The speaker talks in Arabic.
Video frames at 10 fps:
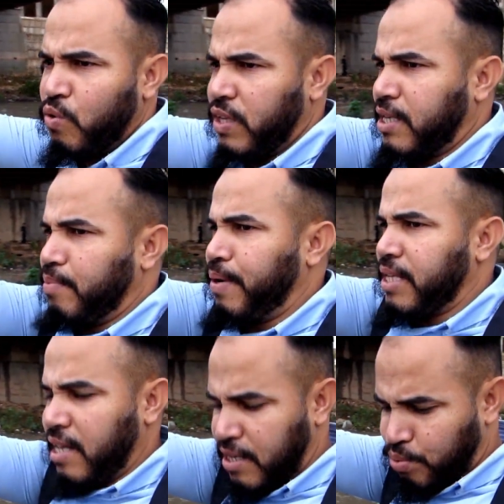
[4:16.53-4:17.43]
وهذيك
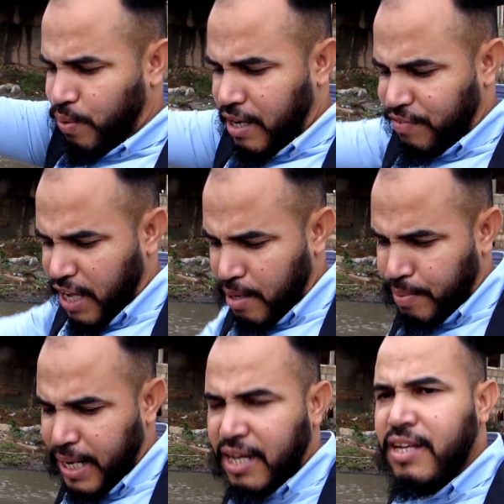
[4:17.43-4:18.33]
البلاصه اللي صورنا فيها
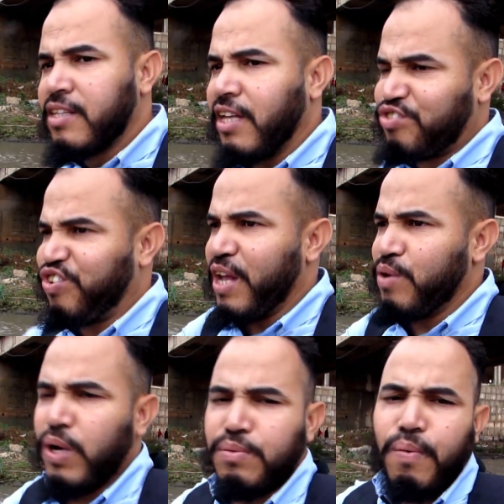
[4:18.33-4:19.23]
البارح داش فيها
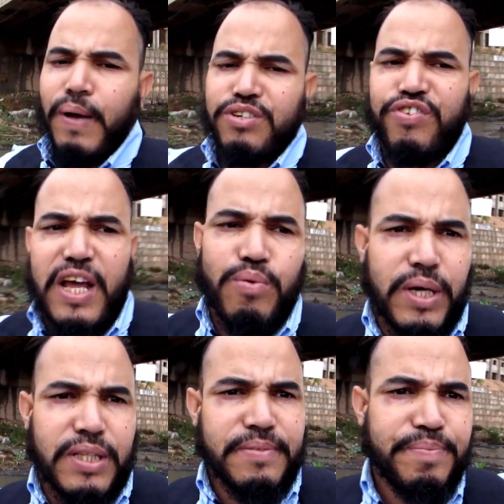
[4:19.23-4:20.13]
الواد ما بقاش فيها الواد